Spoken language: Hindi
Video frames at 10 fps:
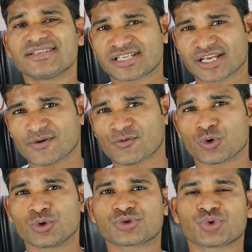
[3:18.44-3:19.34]
जैसे कि
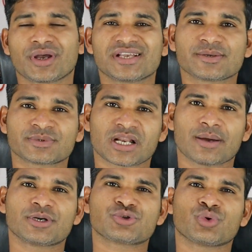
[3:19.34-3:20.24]
फॉलोअर्स हो गए
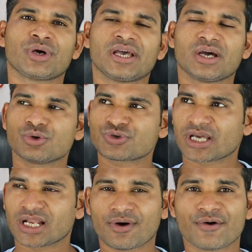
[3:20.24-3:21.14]
सब्सक्राइबर्स हो गए
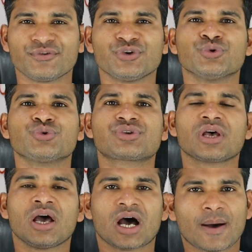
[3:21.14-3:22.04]
उसके अलावा व्यूज
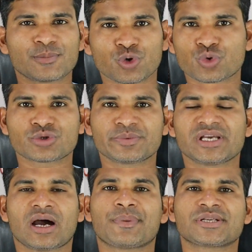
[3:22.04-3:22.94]
आप जो कुछ
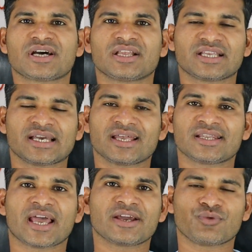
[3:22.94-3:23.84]
भी यहाँ पर चाहते हैं
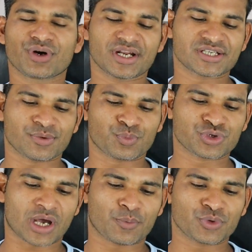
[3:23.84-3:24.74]
लाइक वगैरह सब
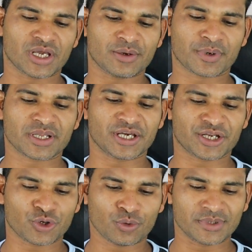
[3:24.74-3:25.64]
कुछ आपको यहीं पर
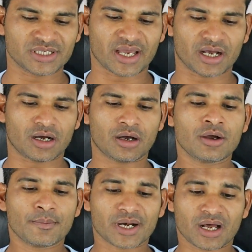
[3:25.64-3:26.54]
देखने को मिल जाएगा
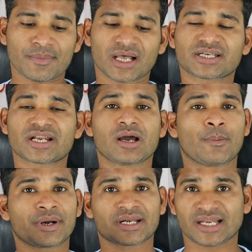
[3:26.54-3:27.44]
बट हम बात कर रहे हैं
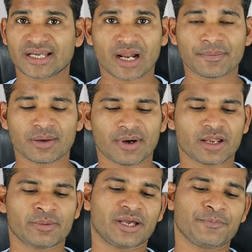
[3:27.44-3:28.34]
यहाँ पर टेलीग्राम के
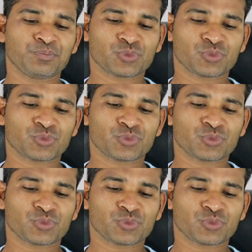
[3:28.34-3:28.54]
बारे में